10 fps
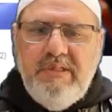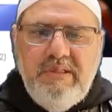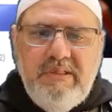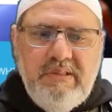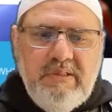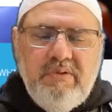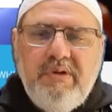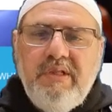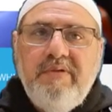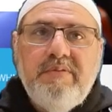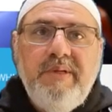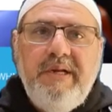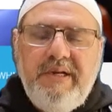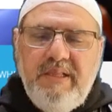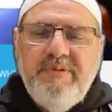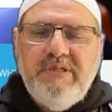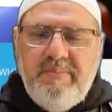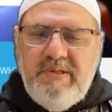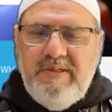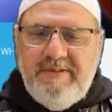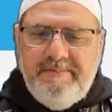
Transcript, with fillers: लिए और इसमें इंडिया भी शामिल नहीं